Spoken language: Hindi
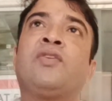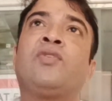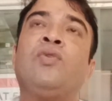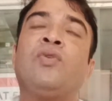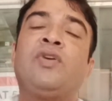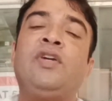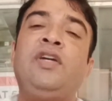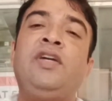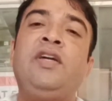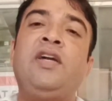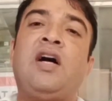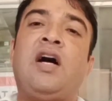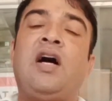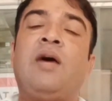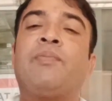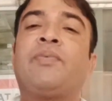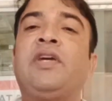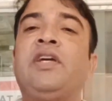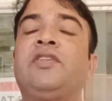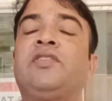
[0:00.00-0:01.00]
क्योंकि
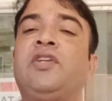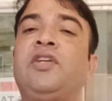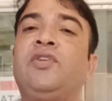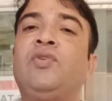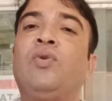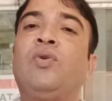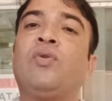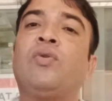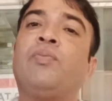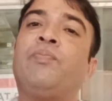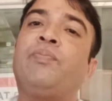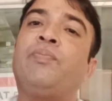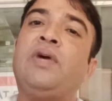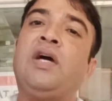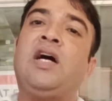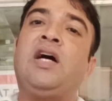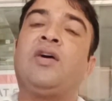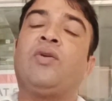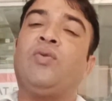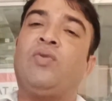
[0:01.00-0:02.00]
आपके सहयोग
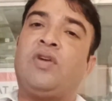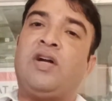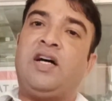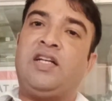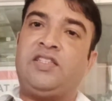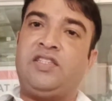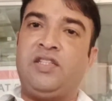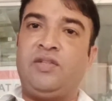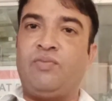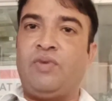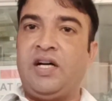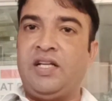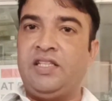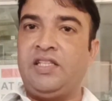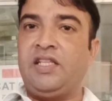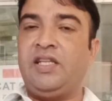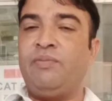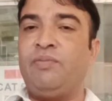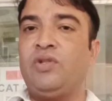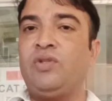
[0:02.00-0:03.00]
प्यार और आशीर्वाद
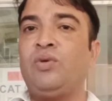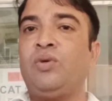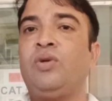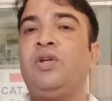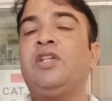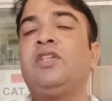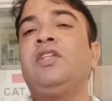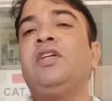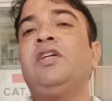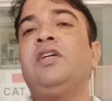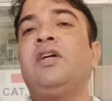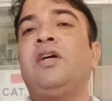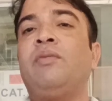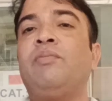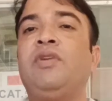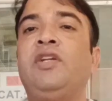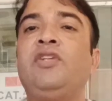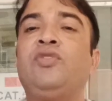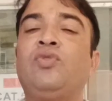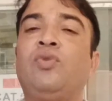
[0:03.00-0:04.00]
की बदौलत
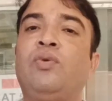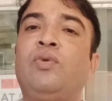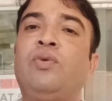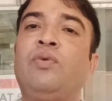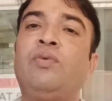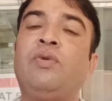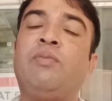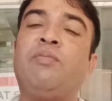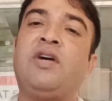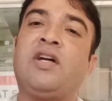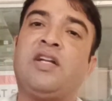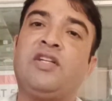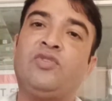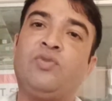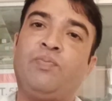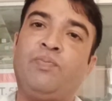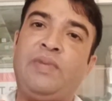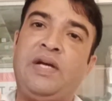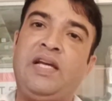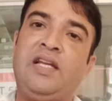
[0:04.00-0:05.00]
हमने जो हमारा
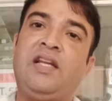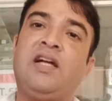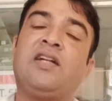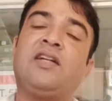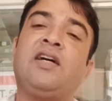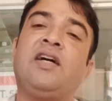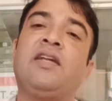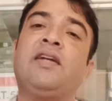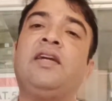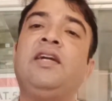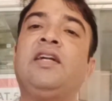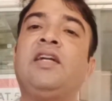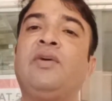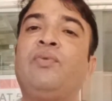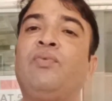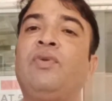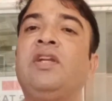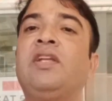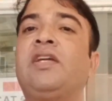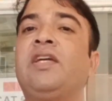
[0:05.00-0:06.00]
जो पहला टारगेट है
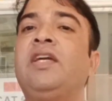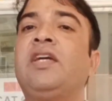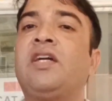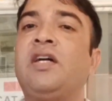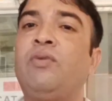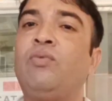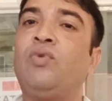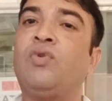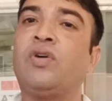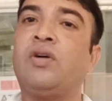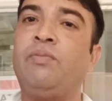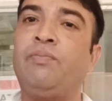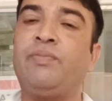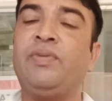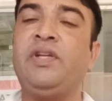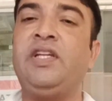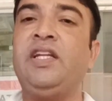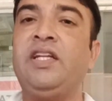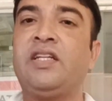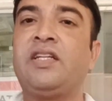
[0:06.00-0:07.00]
वन के का वो
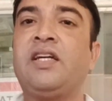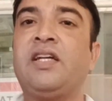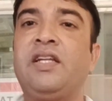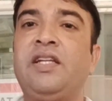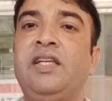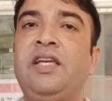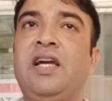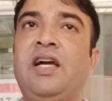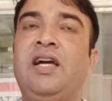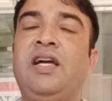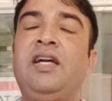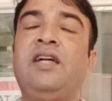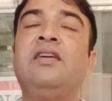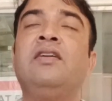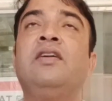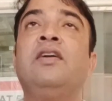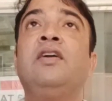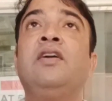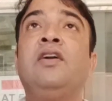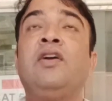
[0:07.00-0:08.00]
कंप्लीट कर लिया है
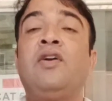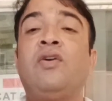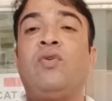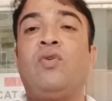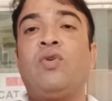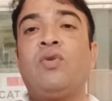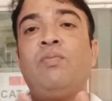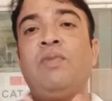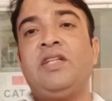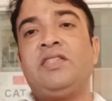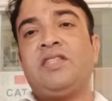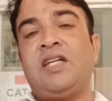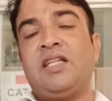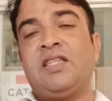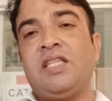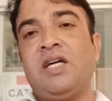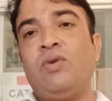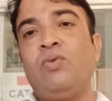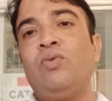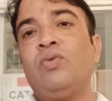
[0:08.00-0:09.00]
और मैं
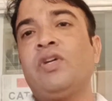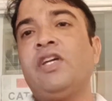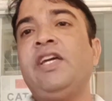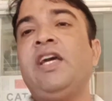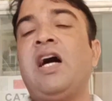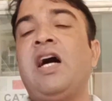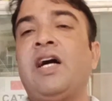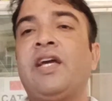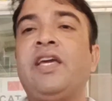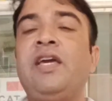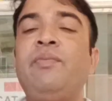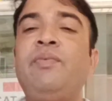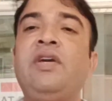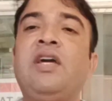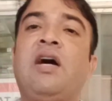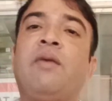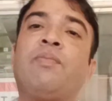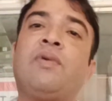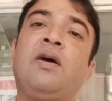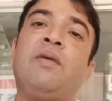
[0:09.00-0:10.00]
चाहता हूं कि आगे भी
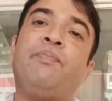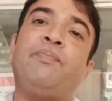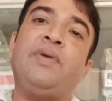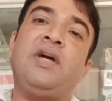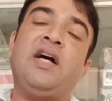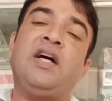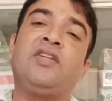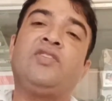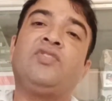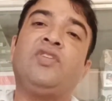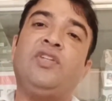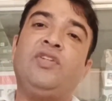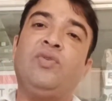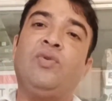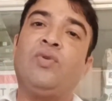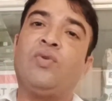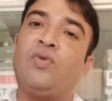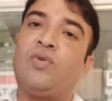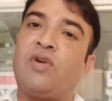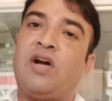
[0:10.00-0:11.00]
आपका प्यार
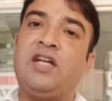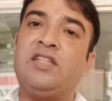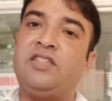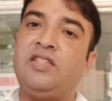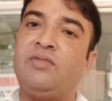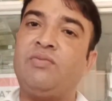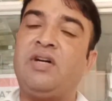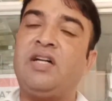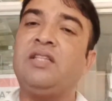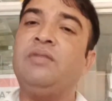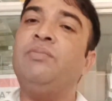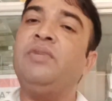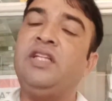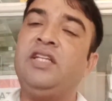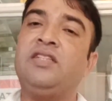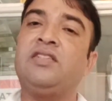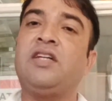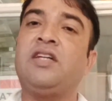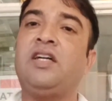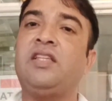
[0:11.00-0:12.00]
सहयोग और आशीर्वाद
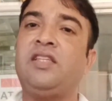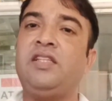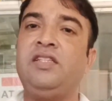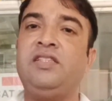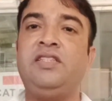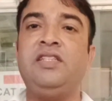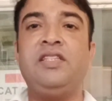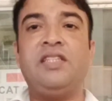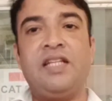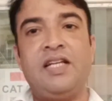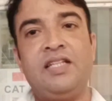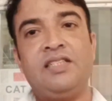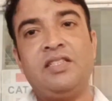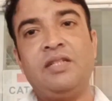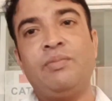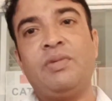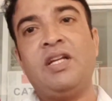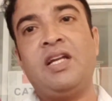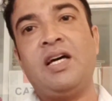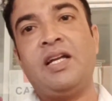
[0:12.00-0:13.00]
मेरे साथ इसी तरह
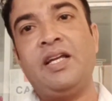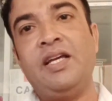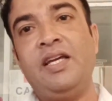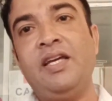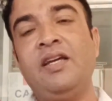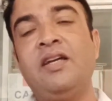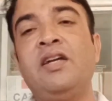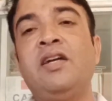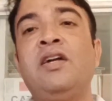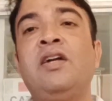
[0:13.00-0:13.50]
से बना रहे